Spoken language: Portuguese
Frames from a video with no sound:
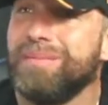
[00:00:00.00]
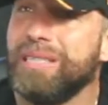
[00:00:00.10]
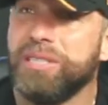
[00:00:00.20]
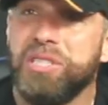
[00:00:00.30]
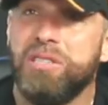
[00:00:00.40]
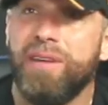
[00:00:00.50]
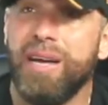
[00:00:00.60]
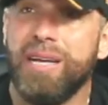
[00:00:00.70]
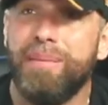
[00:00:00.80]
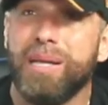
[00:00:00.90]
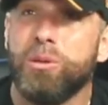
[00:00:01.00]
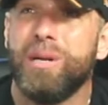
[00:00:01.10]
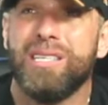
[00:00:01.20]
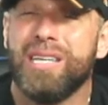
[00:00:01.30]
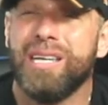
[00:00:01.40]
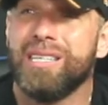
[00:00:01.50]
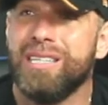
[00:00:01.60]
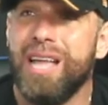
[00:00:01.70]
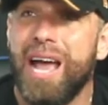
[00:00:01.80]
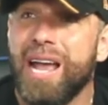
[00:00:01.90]
a gente vai amadurecendo as
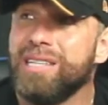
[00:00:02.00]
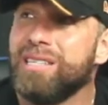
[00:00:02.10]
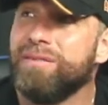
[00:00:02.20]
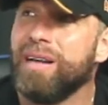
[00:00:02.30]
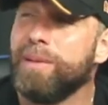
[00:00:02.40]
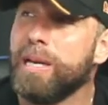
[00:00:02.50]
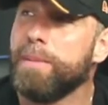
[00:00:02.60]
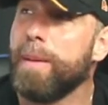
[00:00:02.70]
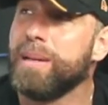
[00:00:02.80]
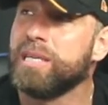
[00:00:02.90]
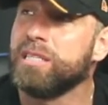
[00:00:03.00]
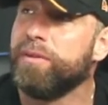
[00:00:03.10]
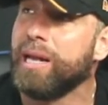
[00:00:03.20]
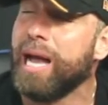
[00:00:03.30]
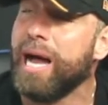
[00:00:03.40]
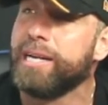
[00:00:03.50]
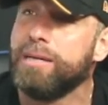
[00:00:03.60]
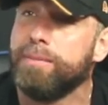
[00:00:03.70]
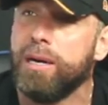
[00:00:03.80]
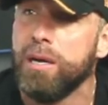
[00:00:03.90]
é, você vai, vai é. coisa você fala,
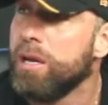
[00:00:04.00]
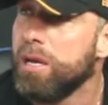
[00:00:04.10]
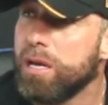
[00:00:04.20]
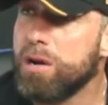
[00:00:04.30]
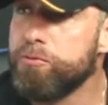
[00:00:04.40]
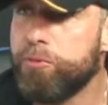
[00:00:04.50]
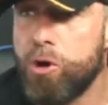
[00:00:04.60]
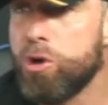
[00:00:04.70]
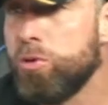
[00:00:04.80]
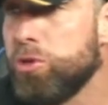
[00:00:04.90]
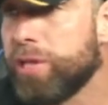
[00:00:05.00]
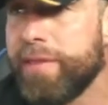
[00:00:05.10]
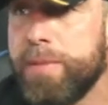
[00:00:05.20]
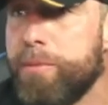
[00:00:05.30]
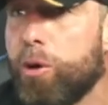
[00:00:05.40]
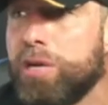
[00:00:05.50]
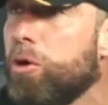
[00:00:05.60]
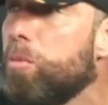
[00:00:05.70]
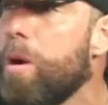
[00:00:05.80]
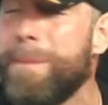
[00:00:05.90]
caramba. Eu vou, quando tá dentro do meu canto, vou
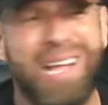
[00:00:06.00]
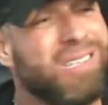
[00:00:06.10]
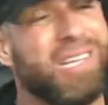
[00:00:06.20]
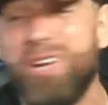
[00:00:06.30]
com o maior prazer.